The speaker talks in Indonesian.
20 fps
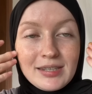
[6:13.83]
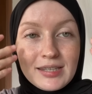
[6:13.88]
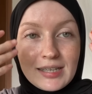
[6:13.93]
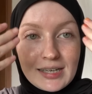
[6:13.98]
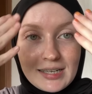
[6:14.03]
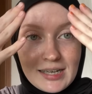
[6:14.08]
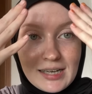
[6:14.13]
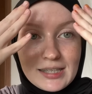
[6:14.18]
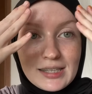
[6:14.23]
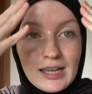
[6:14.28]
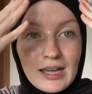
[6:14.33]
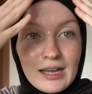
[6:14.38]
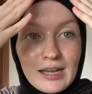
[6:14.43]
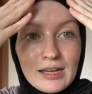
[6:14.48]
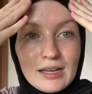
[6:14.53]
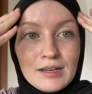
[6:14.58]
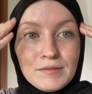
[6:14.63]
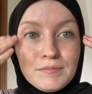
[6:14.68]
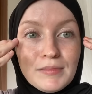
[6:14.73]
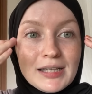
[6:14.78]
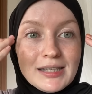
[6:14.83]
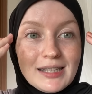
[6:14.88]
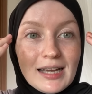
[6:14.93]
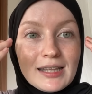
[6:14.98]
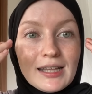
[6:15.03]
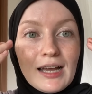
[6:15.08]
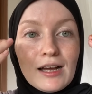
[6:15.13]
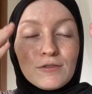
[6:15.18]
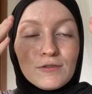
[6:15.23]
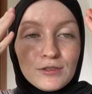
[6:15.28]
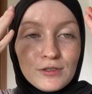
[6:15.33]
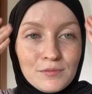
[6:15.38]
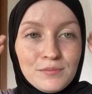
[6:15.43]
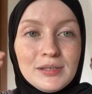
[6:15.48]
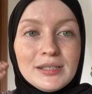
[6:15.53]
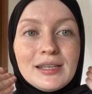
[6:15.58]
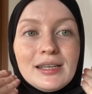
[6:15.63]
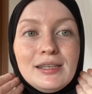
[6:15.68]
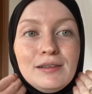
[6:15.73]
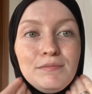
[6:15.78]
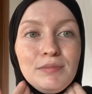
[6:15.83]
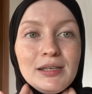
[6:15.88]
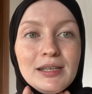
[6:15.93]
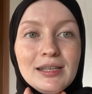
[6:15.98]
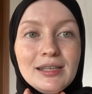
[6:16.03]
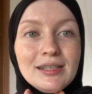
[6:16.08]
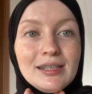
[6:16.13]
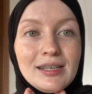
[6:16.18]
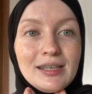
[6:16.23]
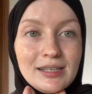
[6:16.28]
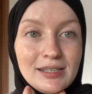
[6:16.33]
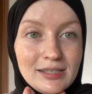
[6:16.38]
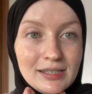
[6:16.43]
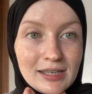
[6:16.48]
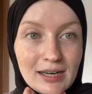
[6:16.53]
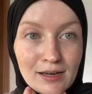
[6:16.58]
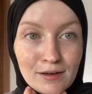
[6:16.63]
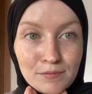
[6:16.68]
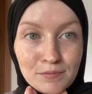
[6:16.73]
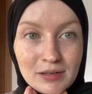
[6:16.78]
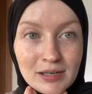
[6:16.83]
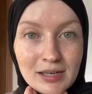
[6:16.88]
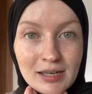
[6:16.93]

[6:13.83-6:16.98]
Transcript: ternyata bandana aku tuh bisa dibikin hijab